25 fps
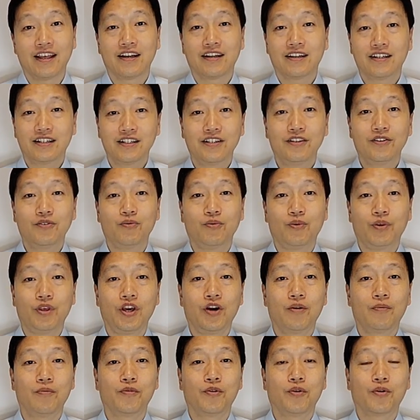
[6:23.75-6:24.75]
큰
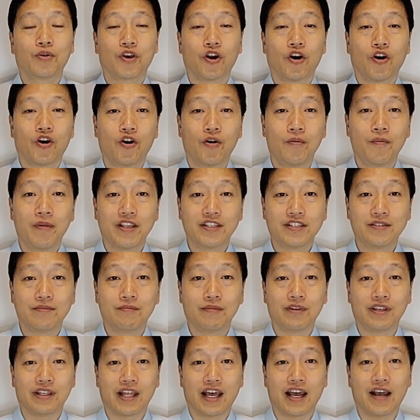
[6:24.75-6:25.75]
위험도
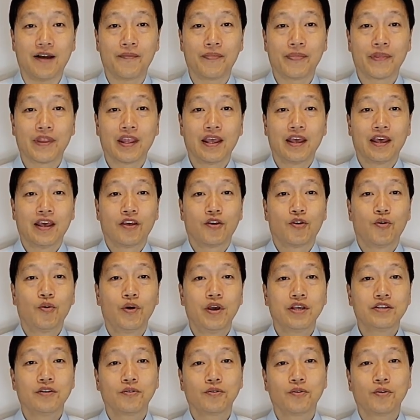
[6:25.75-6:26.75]
경험했습니다. 교회
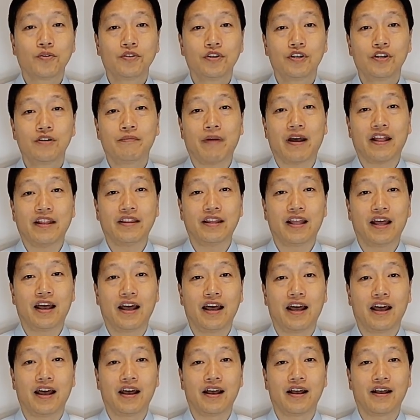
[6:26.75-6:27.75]
성도들을
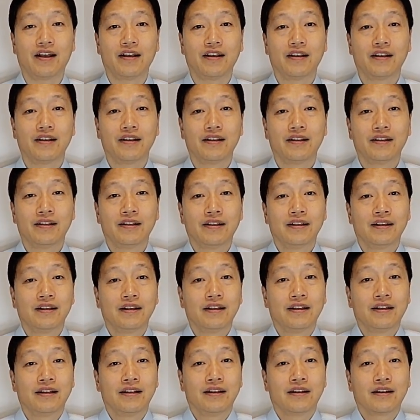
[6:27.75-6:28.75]
만나
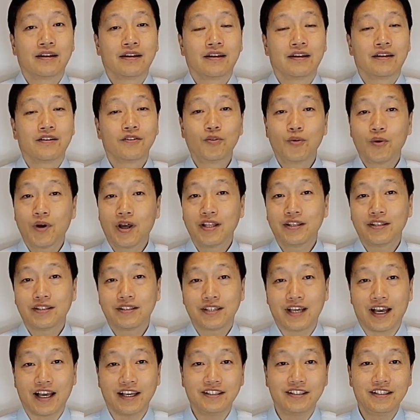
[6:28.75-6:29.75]
그동안
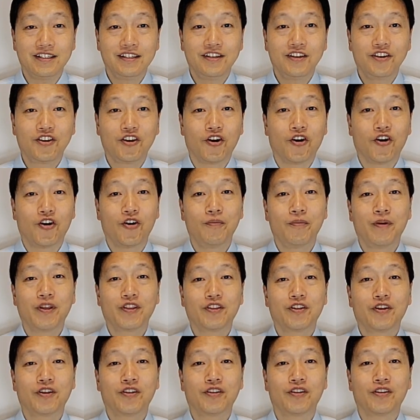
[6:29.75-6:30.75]
자신이
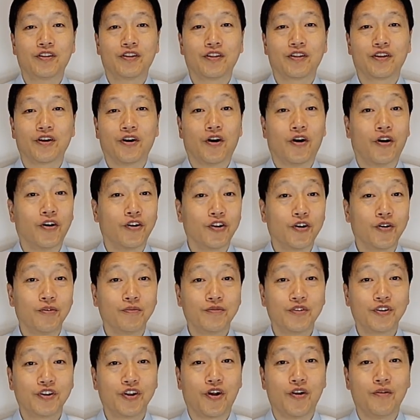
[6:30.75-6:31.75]
경험했던
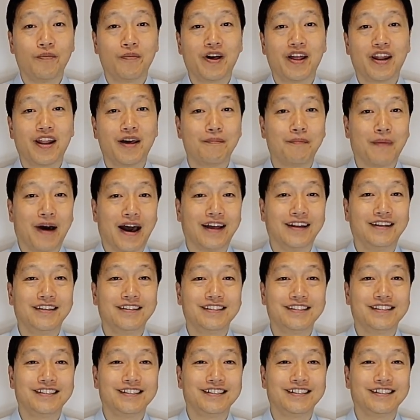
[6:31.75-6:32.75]
어려움들이 얼마나
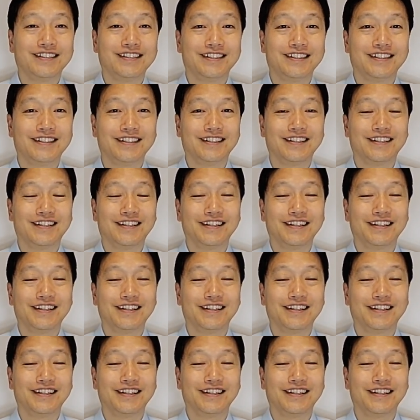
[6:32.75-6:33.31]
많은지를